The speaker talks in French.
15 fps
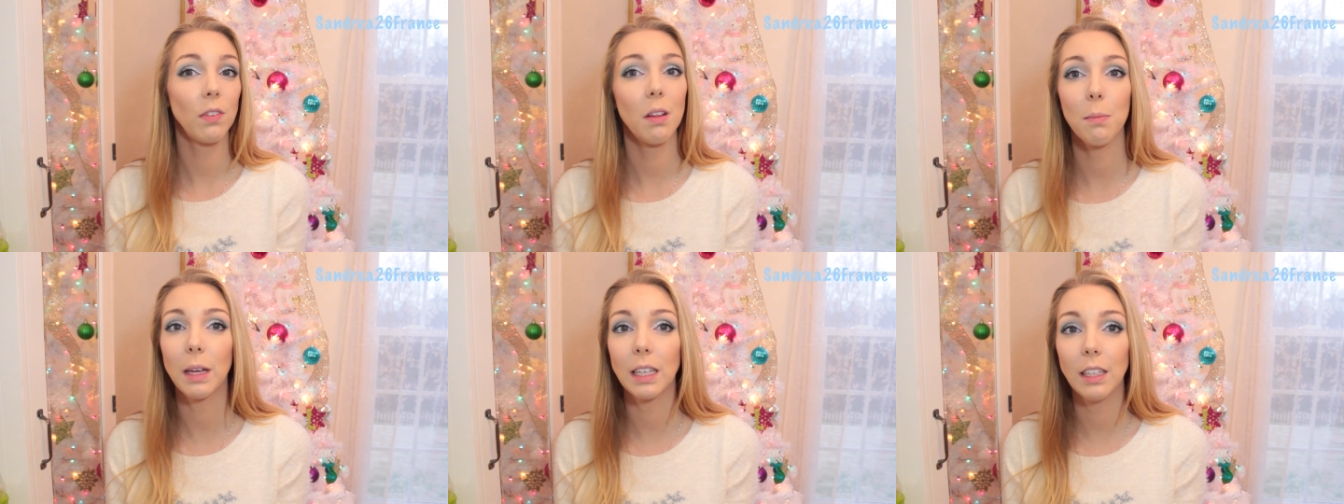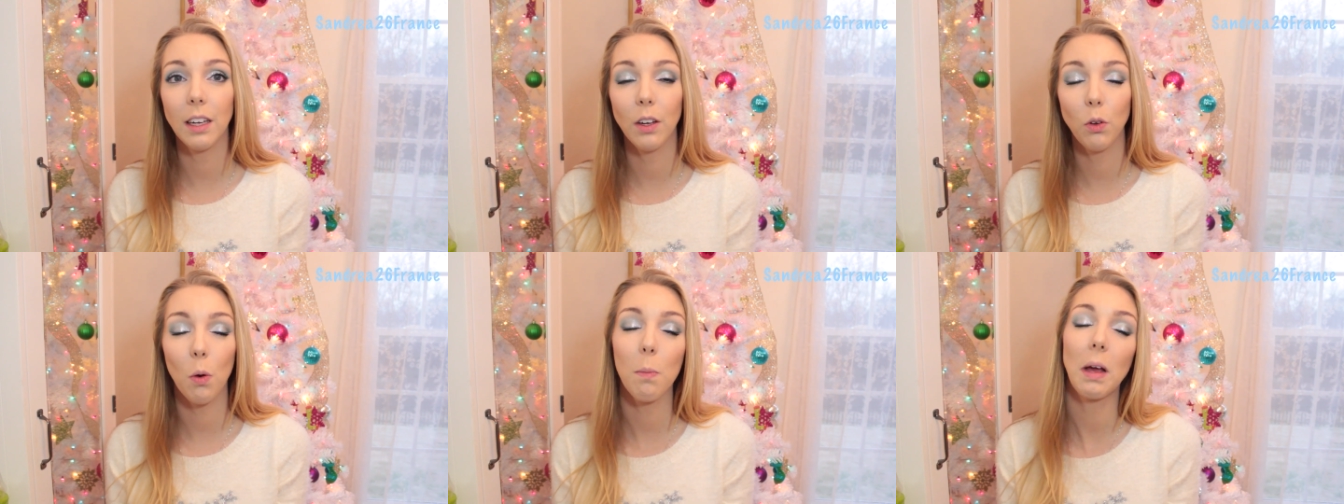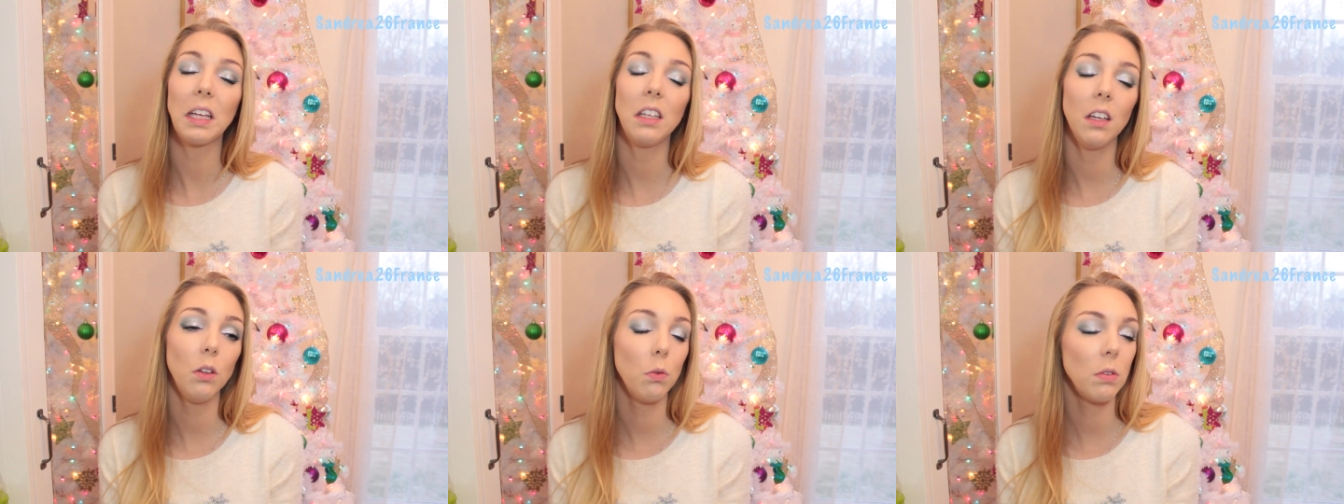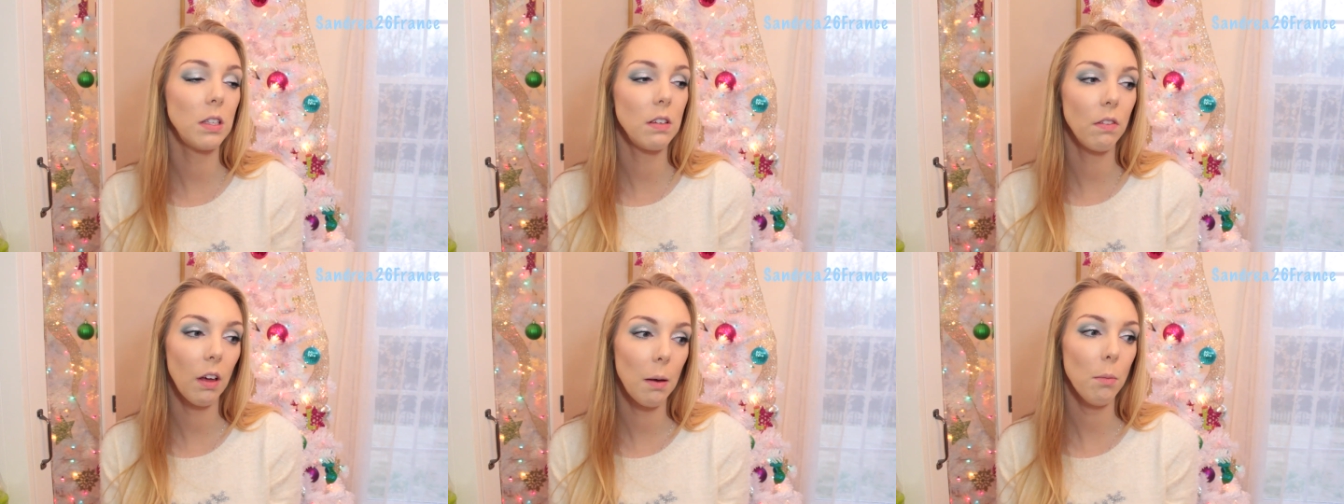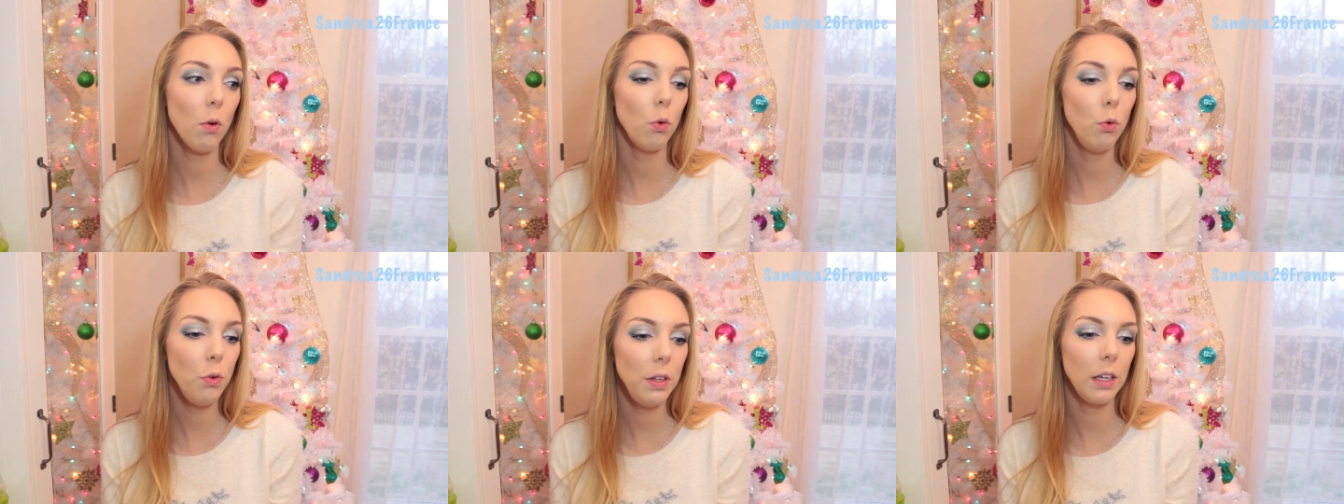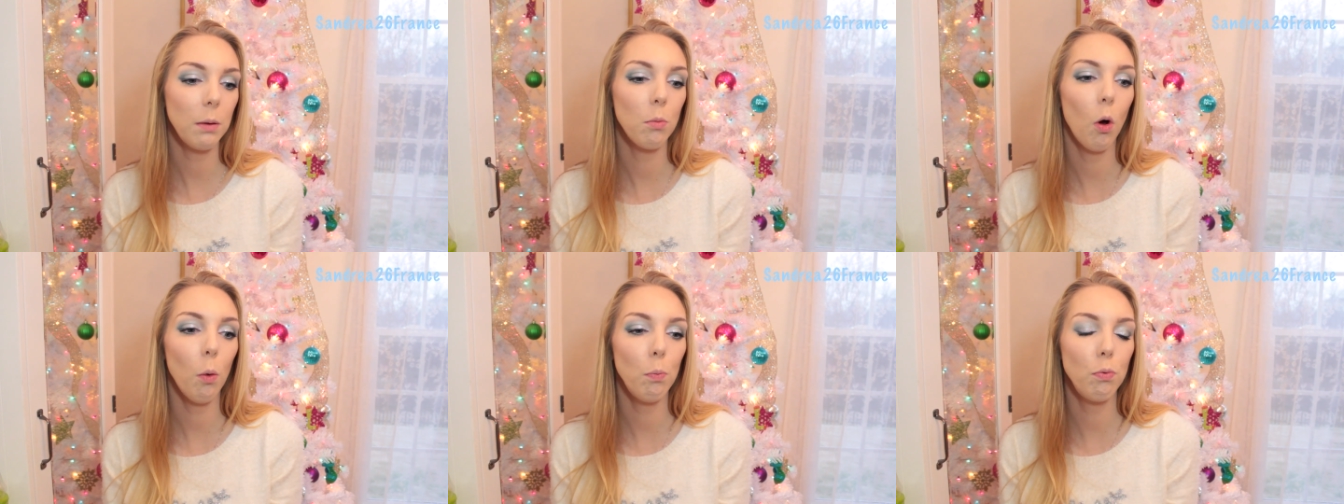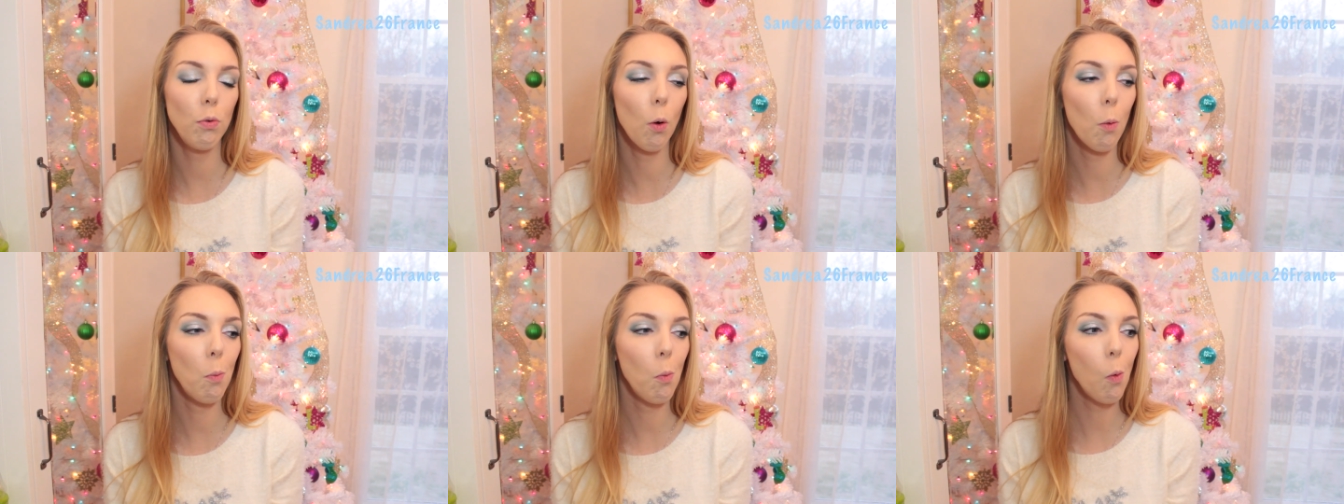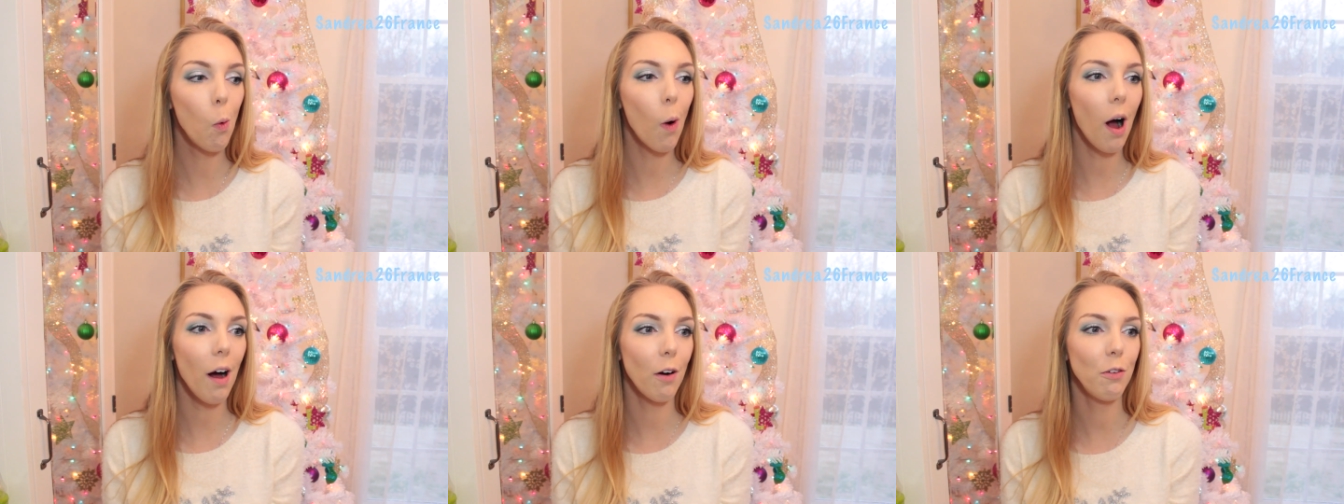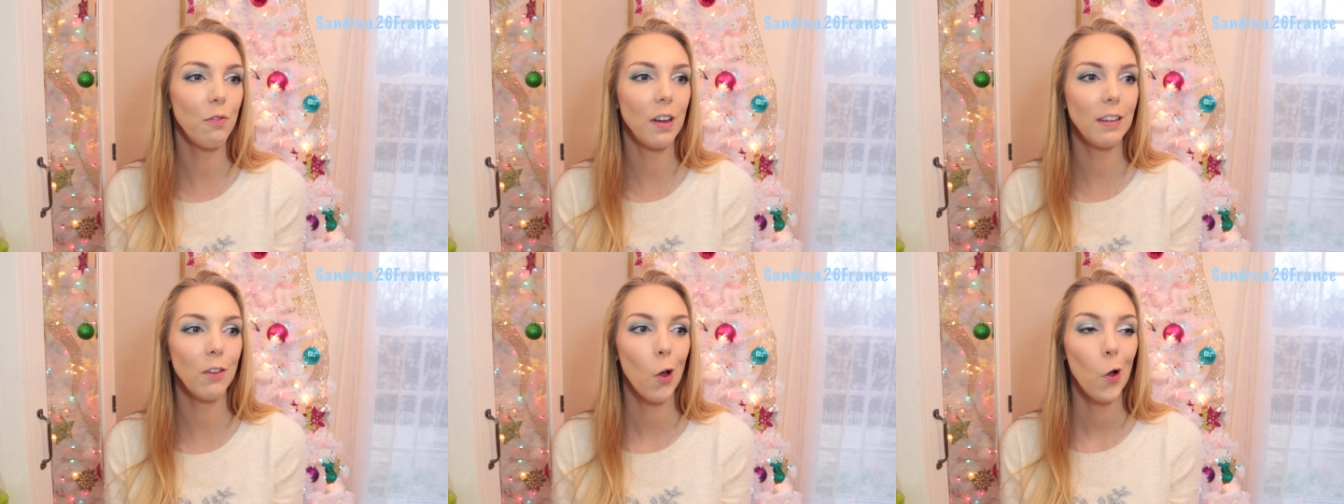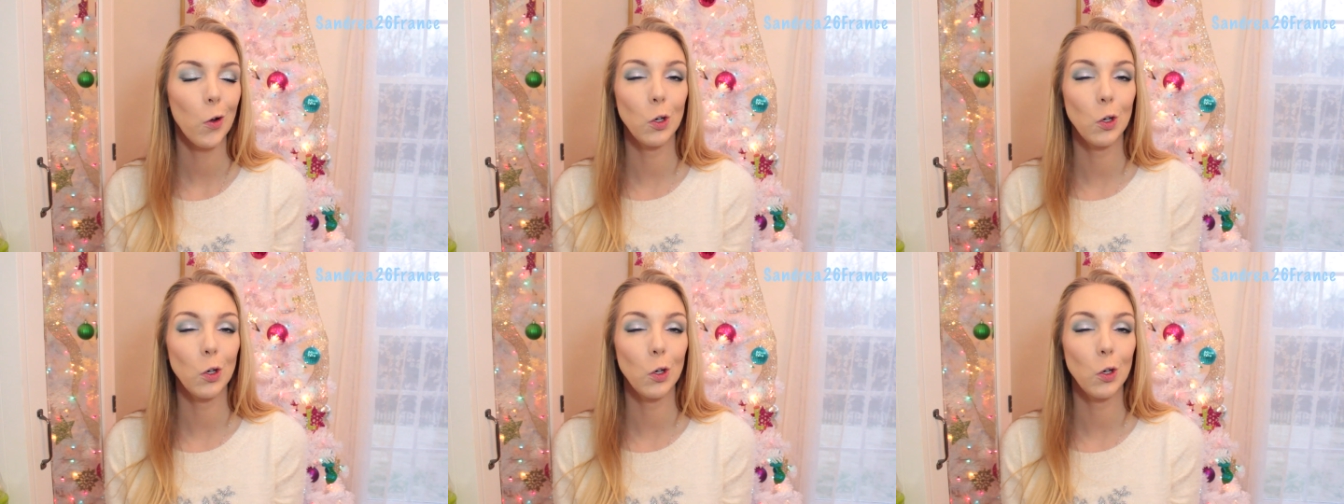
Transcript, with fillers: démaquillée que maquillée donc c'est vraiment uniquement pour moi en fait